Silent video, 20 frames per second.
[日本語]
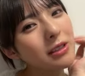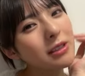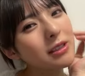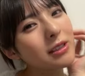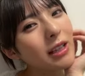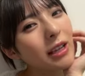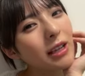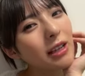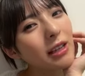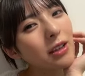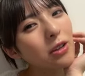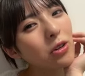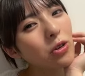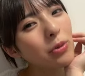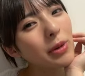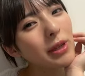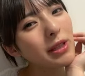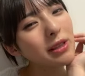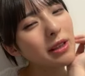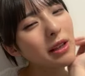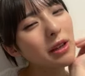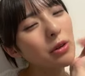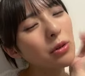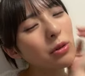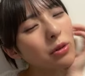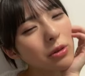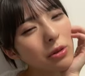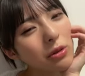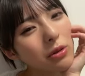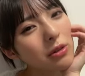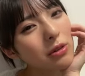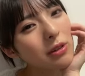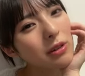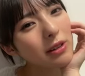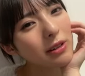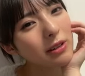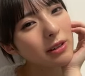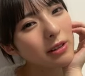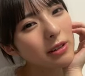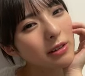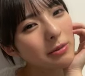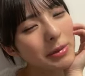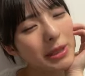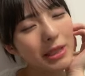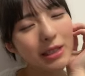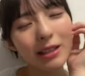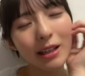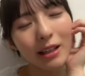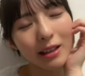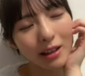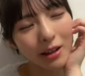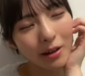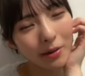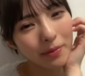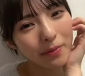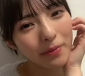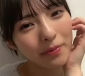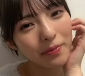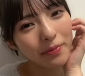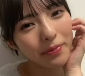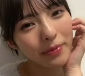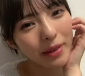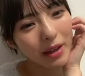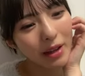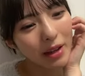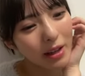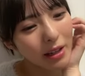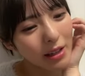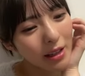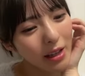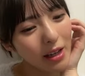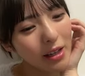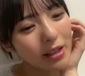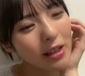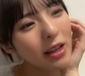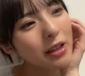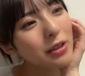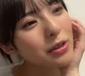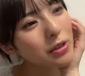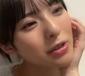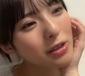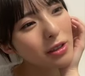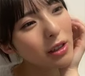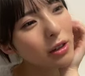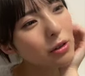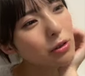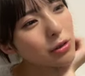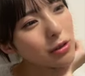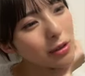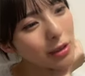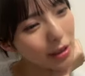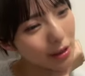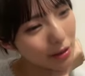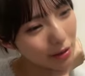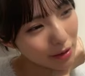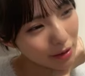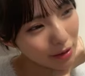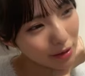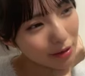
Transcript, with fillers: 最近困っていること見つけたやりたい曲が多すぎる